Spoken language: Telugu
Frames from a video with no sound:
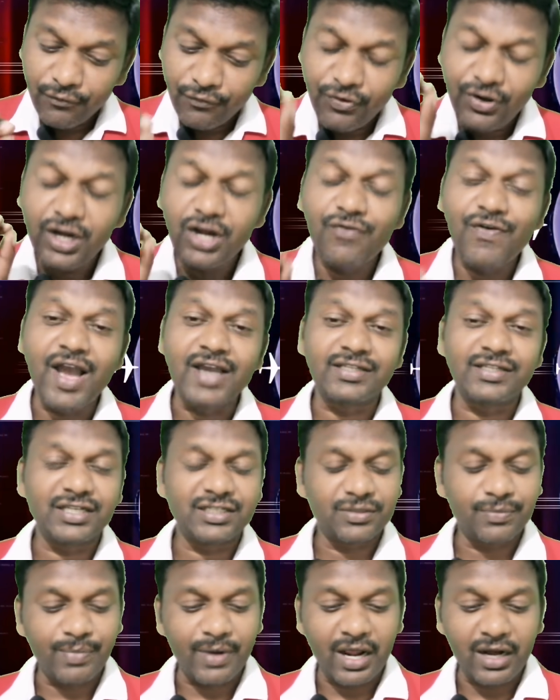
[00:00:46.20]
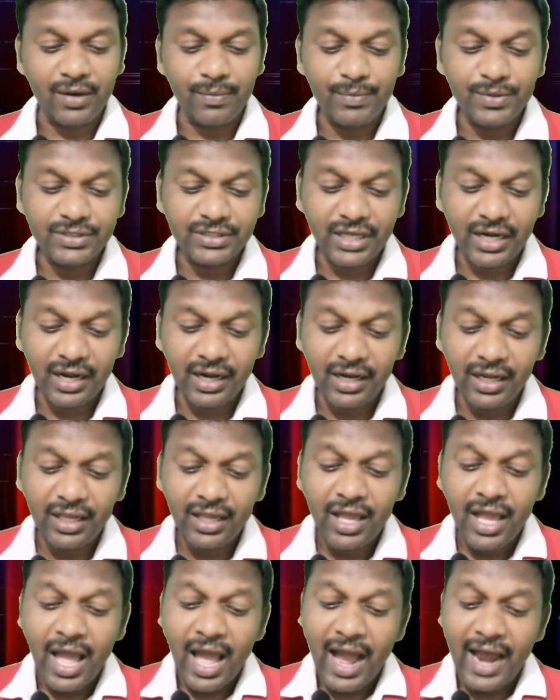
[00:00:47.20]
ఫీల్డ్ వ్యాక్సినేషన్ ప్రారంభించారండి
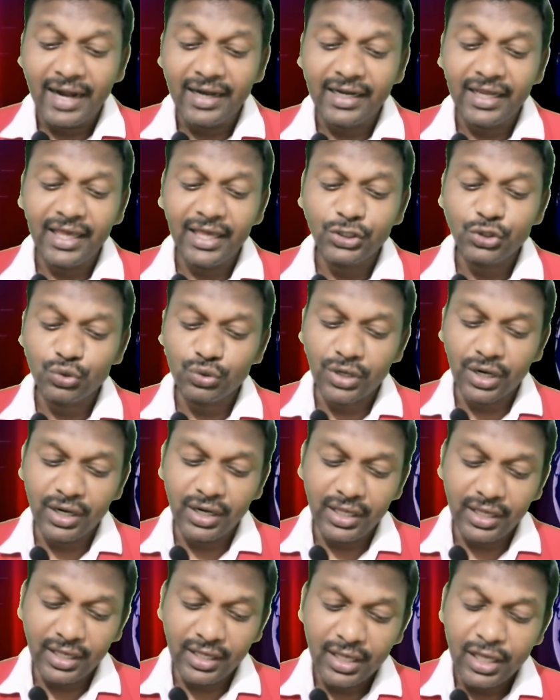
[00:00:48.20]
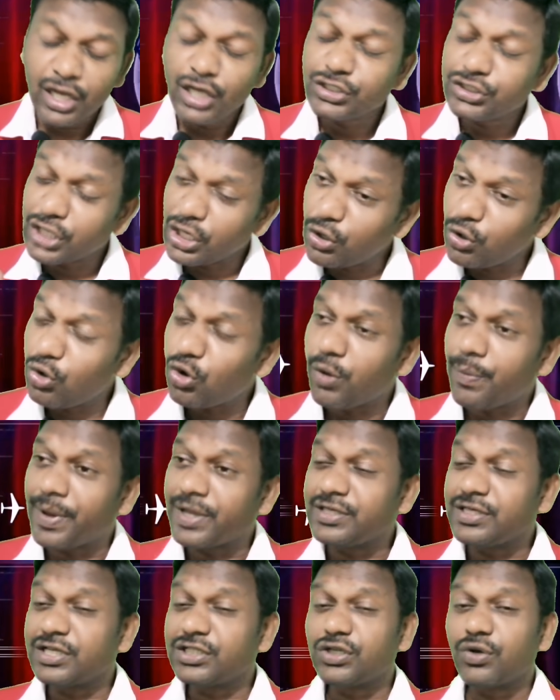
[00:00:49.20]
అంటే చూడండి సెలూన్లో
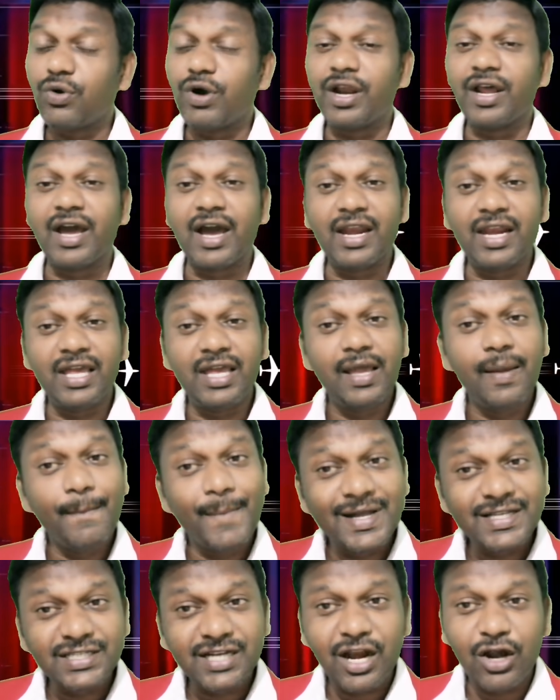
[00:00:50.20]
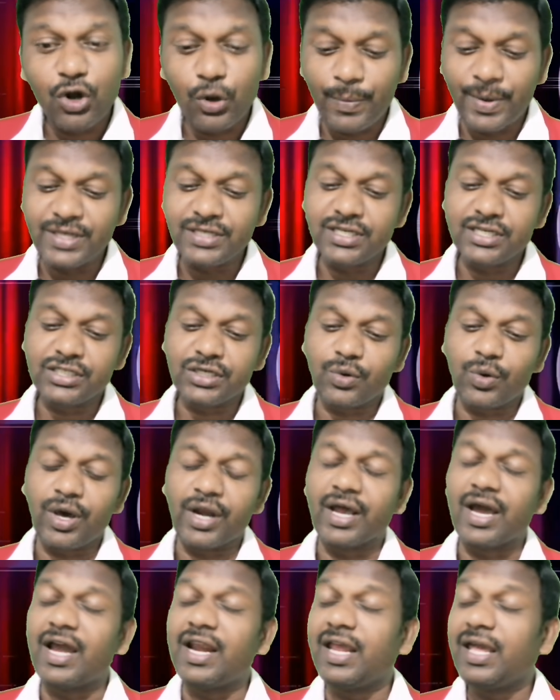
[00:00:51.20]
పనిచేసేవారు కానీ మజరాల్లో
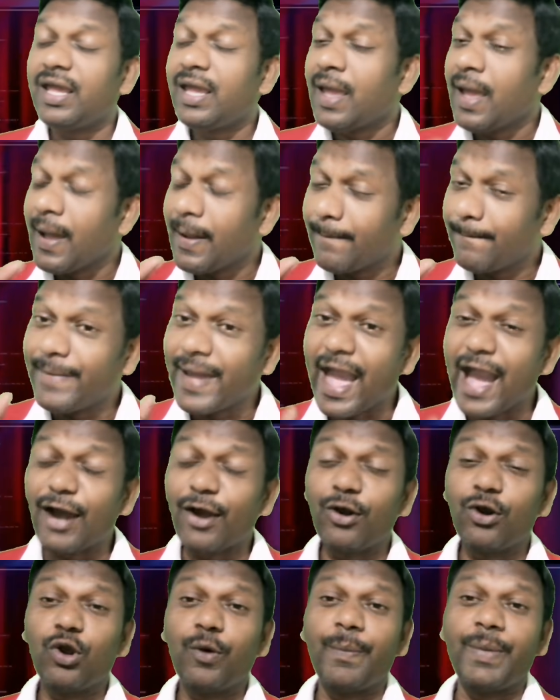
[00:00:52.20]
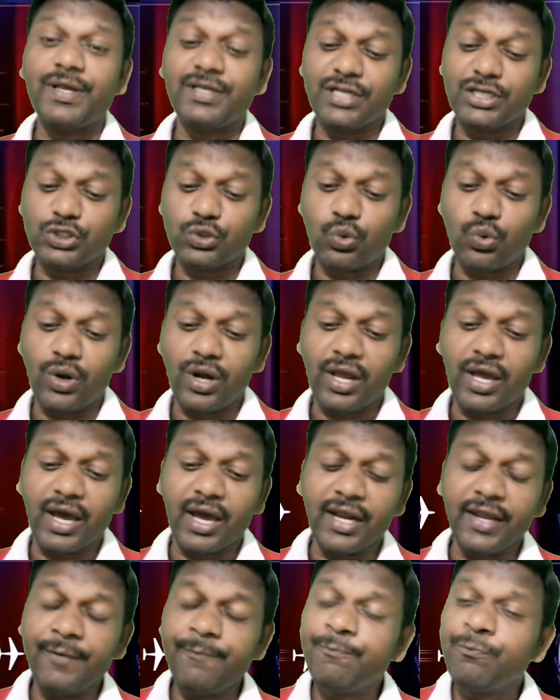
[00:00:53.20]
పనిచేసేవారు కానీ బ్యాంకుల్లో పనిచేసేవాళ్ళు
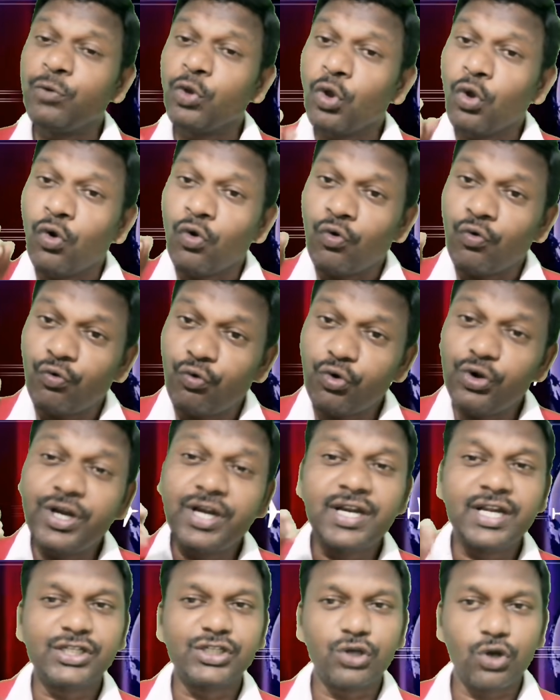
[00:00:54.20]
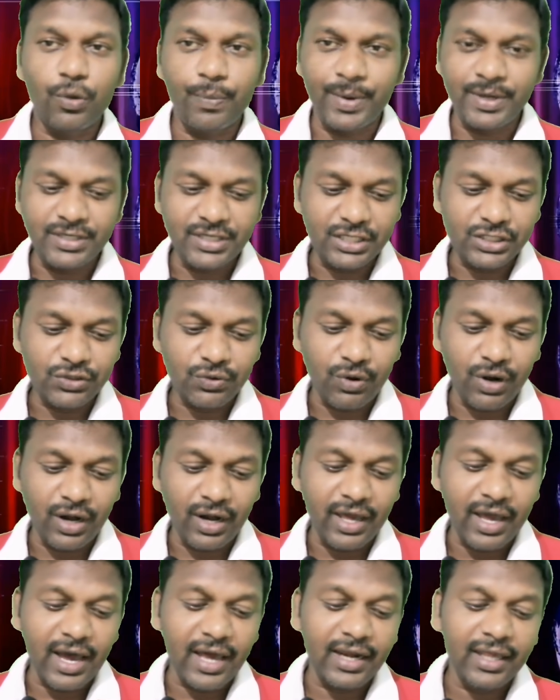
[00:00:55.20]
కానీ ఫుడ్ ఇండస్ట్రీలో పనిచేసే
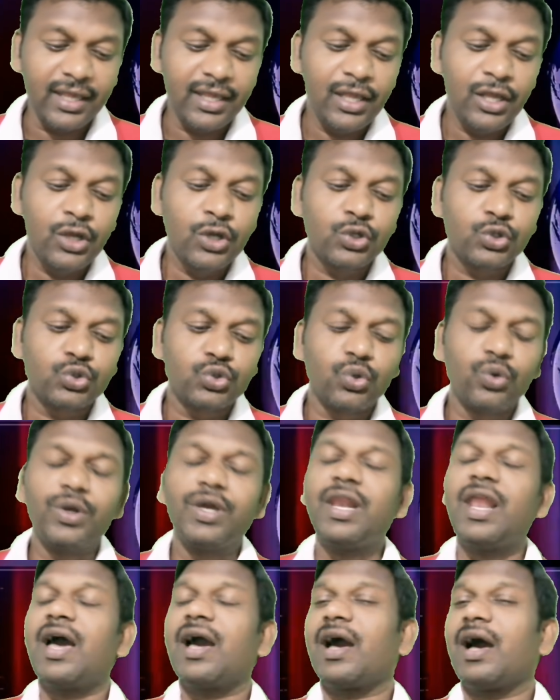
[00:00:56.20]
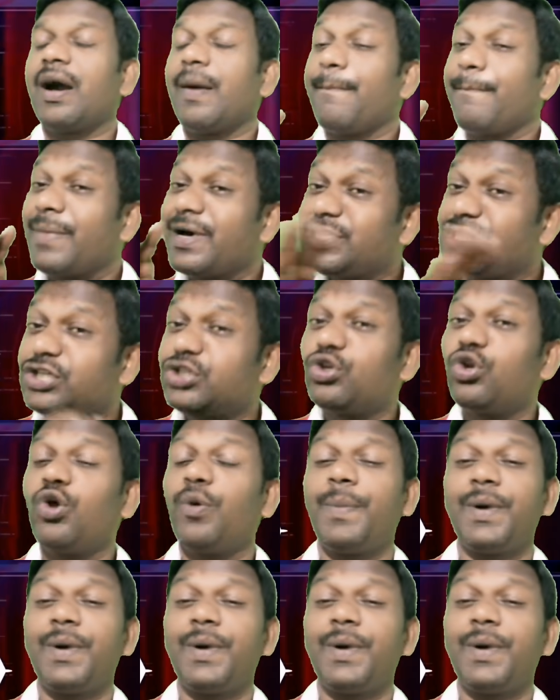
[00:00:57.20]
వాళ్ళు కానీ సో ఇలాగా మసీదులో